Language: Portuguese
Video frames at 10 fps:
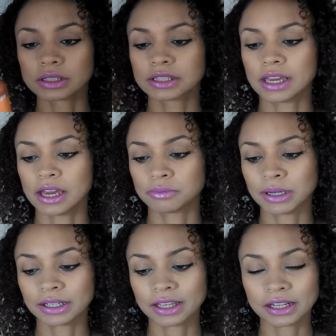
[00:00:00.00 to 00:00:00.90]
que é
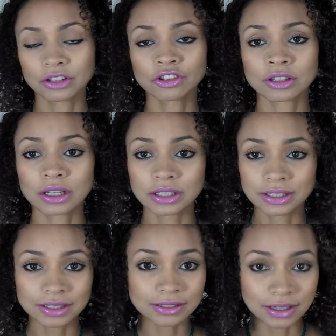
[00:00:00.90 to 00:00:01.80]
uma queratina
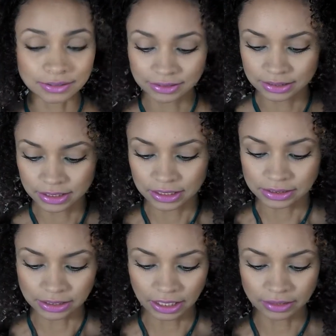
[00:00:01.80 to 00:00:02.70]
líquida,
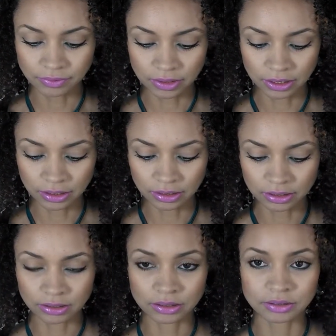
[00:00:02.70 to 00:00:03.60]
tá?
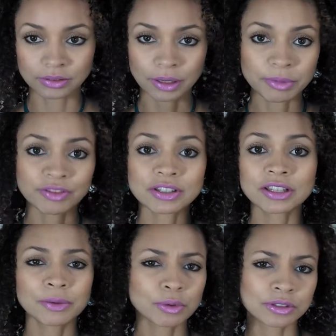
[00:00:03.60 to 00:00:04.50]
Ah, é para fazer
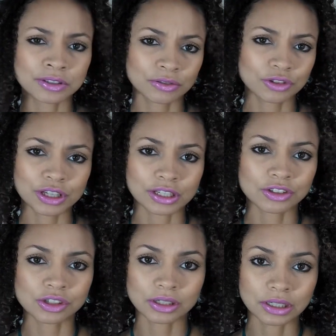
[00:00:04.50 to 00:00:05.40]
reposição de
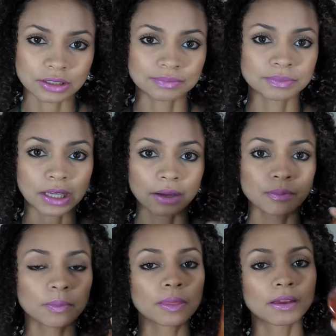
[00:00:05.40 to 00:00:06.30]
queratina,
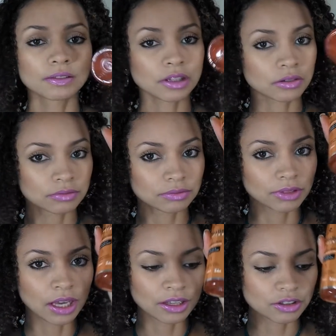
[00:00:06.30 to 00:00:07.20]
tá? Então,
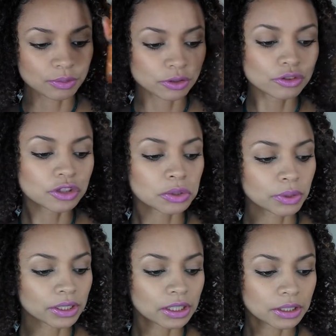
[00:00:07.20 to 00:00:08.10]
é esse produtinho
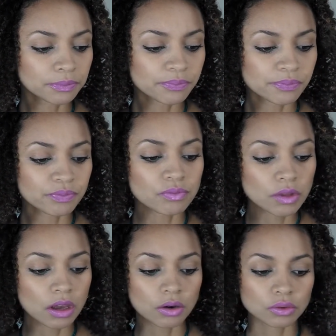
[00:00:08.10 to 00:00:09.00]
aqui.
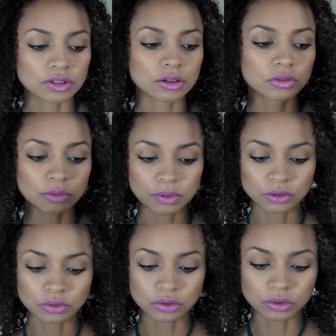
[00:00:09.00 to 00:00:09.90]
O segundo
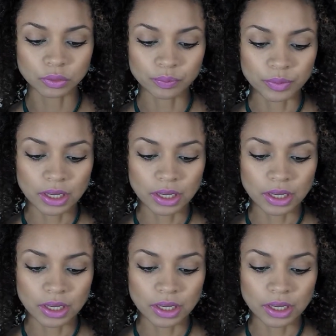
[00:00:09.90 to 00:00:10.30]
produto